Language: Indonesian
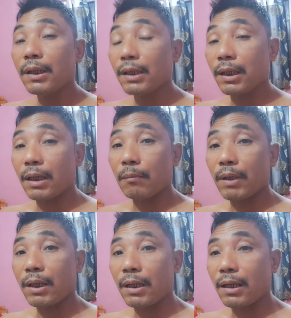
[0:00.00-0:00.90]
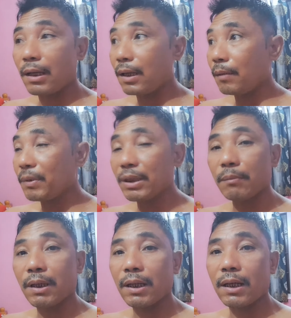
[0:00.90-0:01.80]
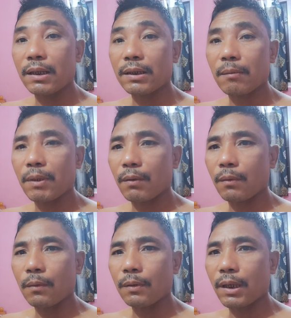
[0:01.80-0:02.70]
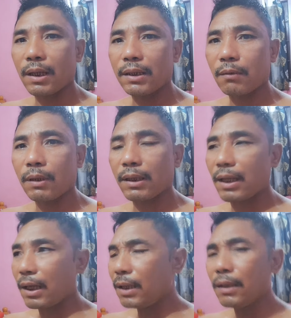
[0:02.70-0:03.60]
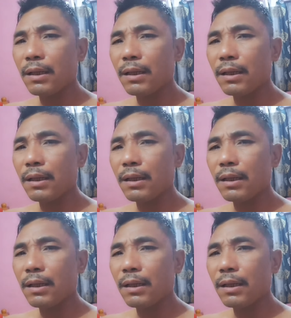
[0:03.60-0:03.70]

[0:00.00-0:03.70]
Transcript: Nagan bana anga bisimang na samrang ko tari sanwa teh ha.